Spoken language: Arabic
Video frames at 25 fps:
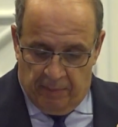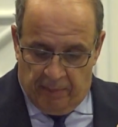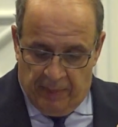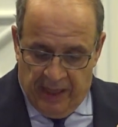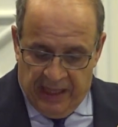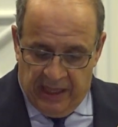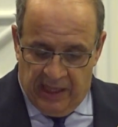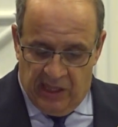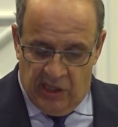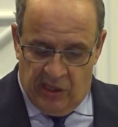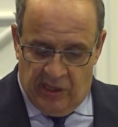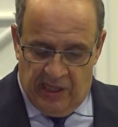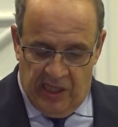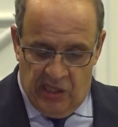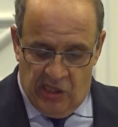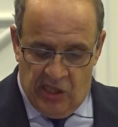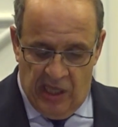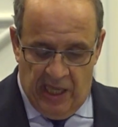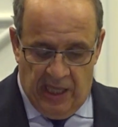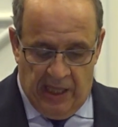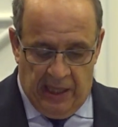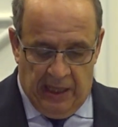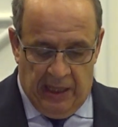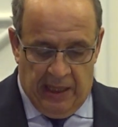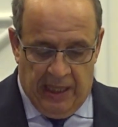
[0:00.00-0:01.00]
بنك
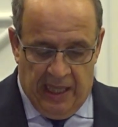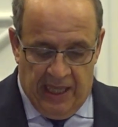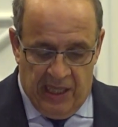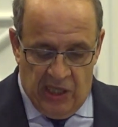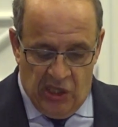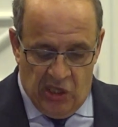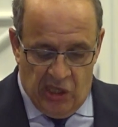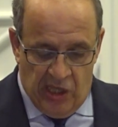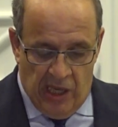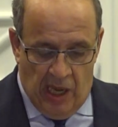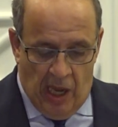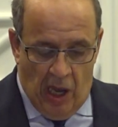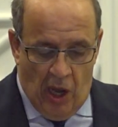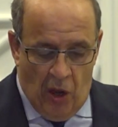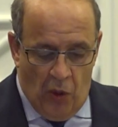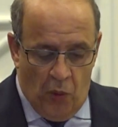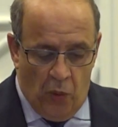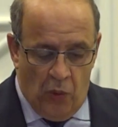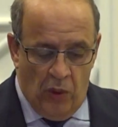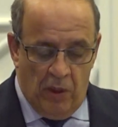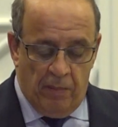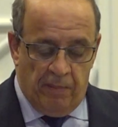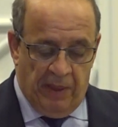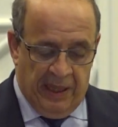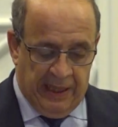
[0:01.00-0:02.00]
التجاري لإنشاء
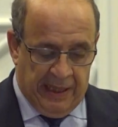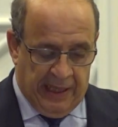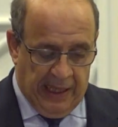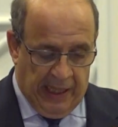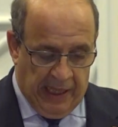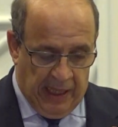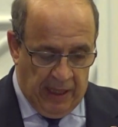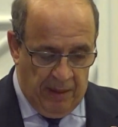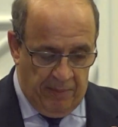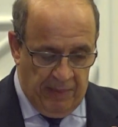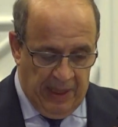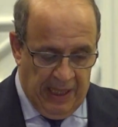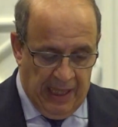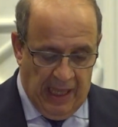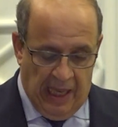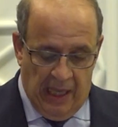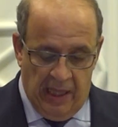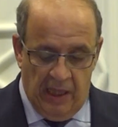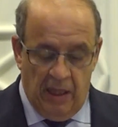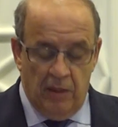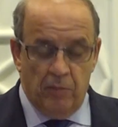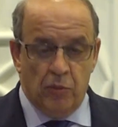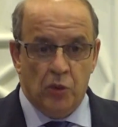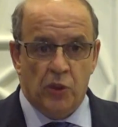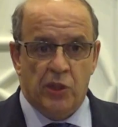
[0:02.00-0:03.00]
أول بنك رقمي
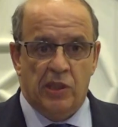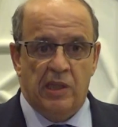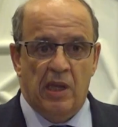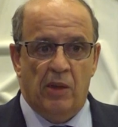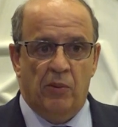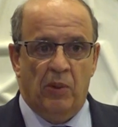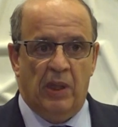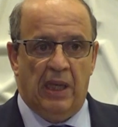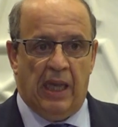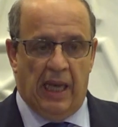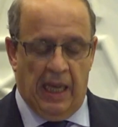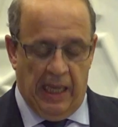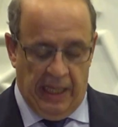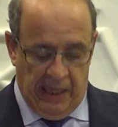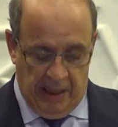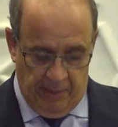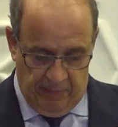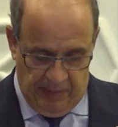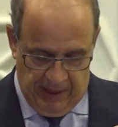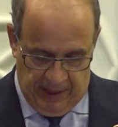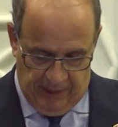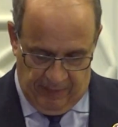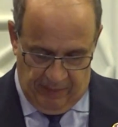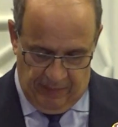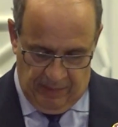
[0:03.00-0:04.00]
على المستوى
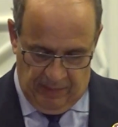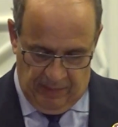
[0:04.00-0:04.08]
العربي